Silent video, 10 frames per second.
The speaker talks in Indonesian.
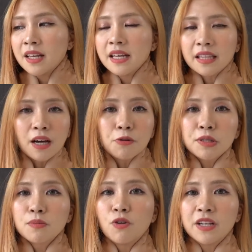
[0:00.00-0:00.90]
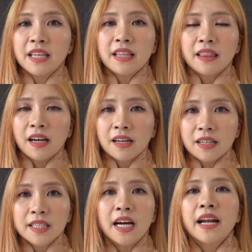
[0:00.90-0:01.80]
Dia tahu semuanya tentang
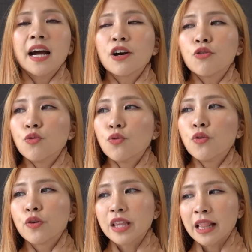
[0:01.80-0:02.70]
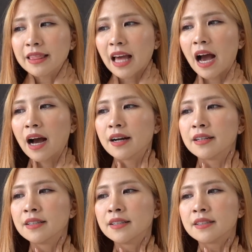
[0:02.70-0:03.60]
kerjaan aku, tentang
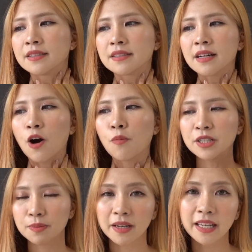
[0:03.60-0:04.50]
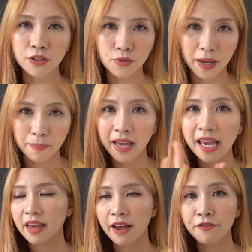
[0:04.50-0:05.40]
how much money do I
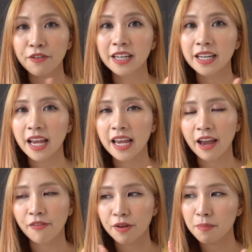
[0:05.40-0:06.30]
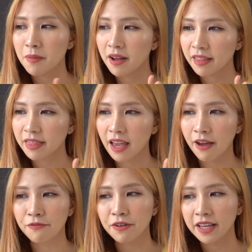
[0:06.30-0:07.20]
make every day, every month,
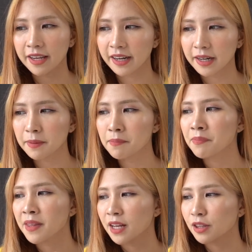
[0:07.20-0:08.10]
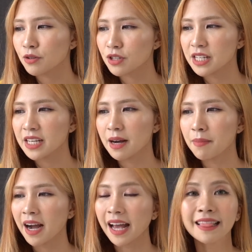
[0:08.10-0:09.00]
every year. Terus dia
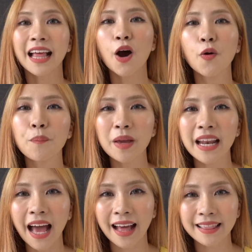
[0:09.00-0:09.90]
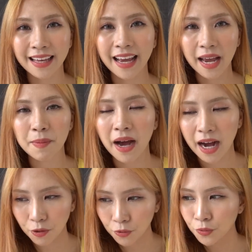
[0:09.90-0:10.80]
bahkan tahu pin ATM
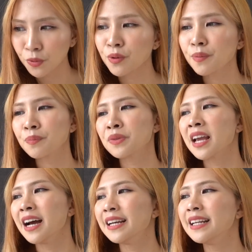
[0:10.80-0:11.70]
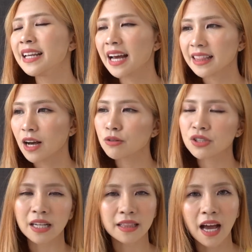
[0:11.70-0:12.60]
aku dia tahu
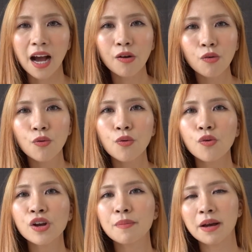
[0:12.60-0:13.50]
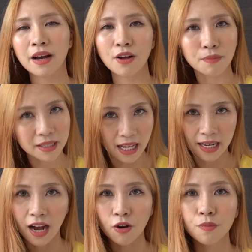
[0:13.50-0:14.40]
cerita aku gimana kalau
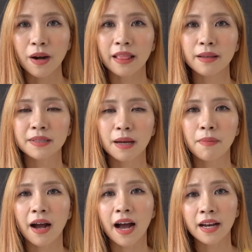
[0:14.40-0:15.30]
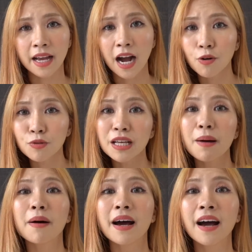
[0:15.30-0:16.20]
misalnya aku berantem sama adik aku
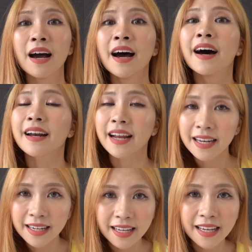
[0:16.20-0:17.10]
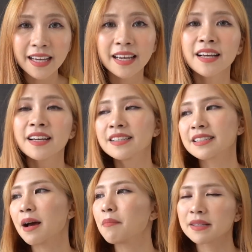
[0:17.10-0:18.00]
sama Randy
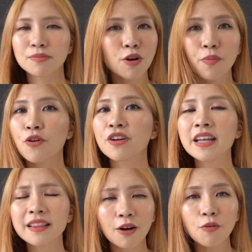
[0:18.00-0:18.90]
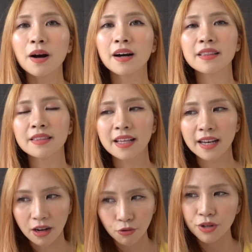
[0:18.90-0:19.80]
sama semua pokoknya dia tahu banget
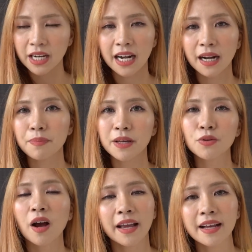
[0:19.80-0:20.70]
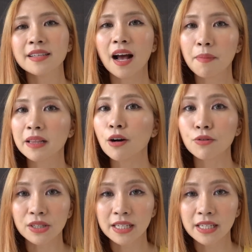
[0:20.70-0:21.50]
dan aku udah nganggep dia tuh kayak sahabat aku